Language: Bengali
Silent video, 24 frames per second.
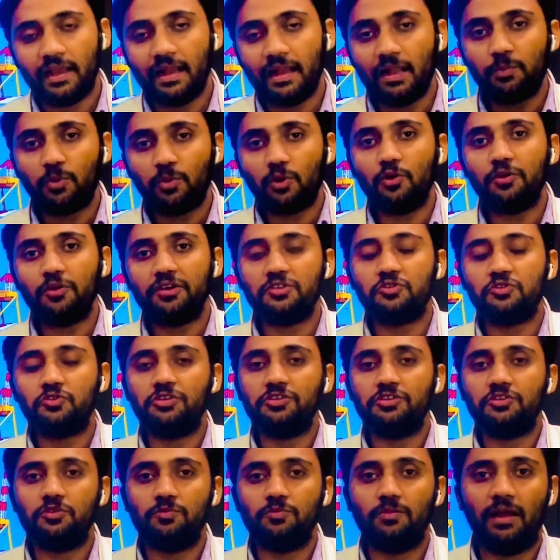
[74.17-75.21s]
এরপরেও কিছু
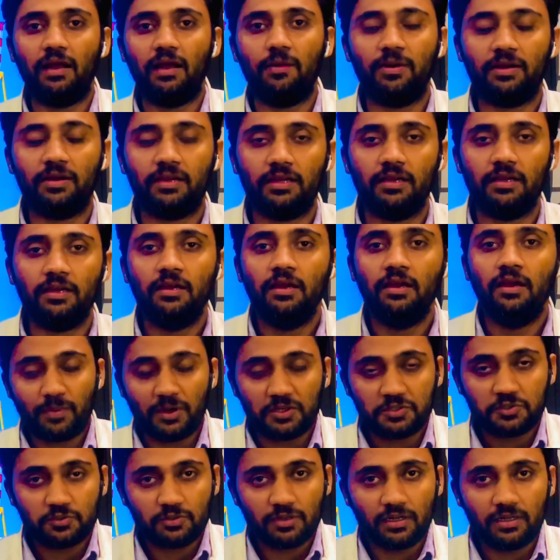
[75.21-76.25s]
কিছু ভাই আমাকে
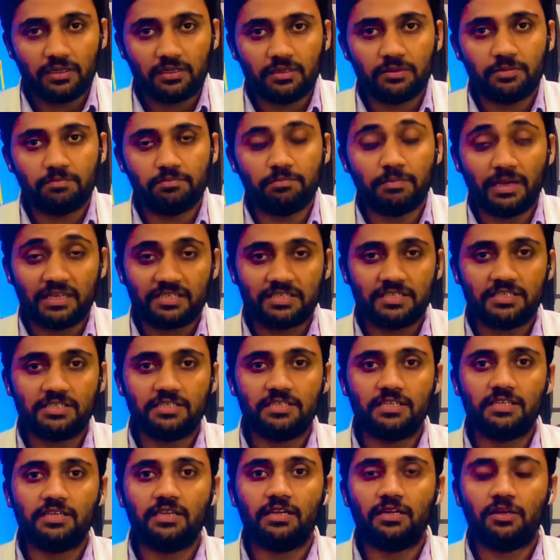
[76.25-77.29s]
পার্সোনালি মেসেজ
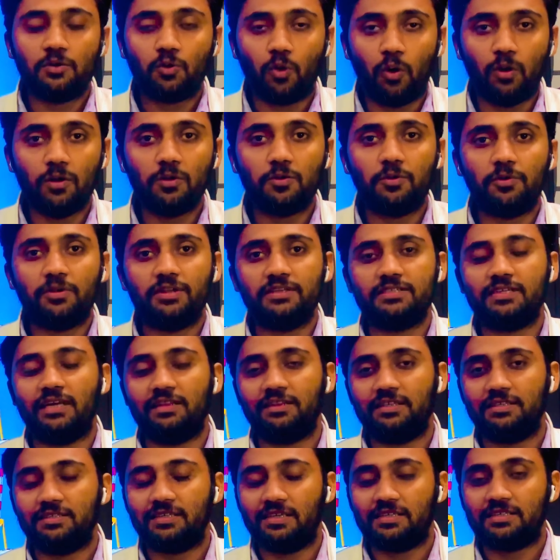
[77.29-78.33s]
দিয়ে কল করে
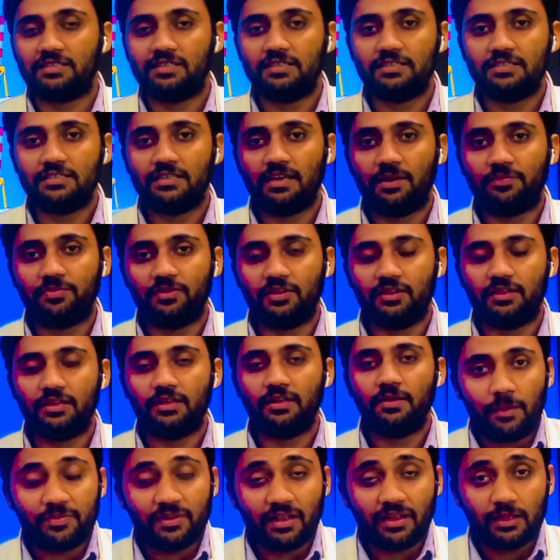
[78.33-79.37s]
জানতে চাচ্ছেন যে আপনাদের
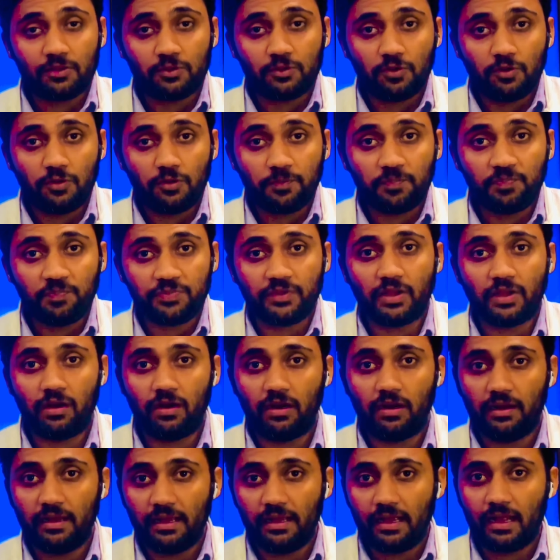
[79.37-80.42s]
আপনারা তো
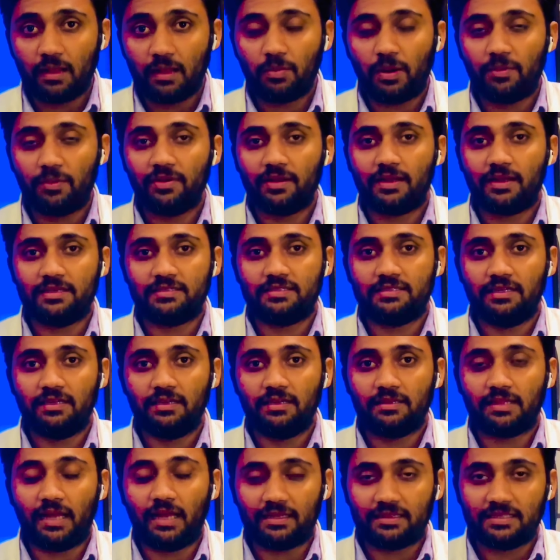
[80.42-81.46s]
এআর বাবার কাছে
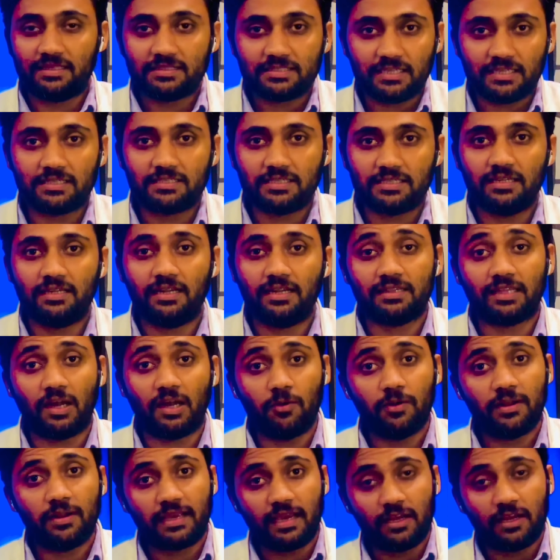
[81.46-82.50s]
থাকতে চাচ্ছেন না
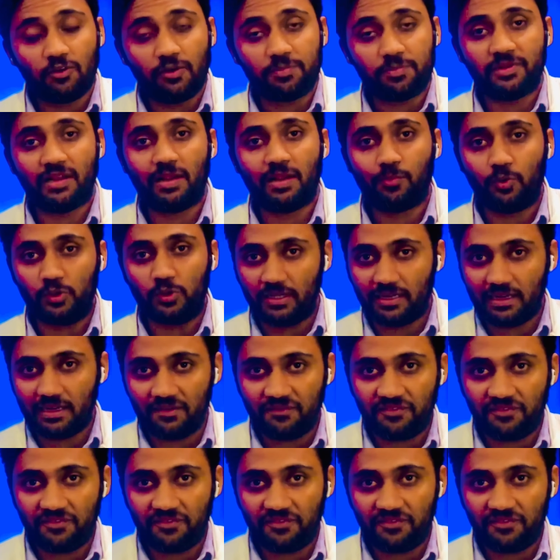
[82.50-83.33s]
তাহলে কেন আপনারা পতাকার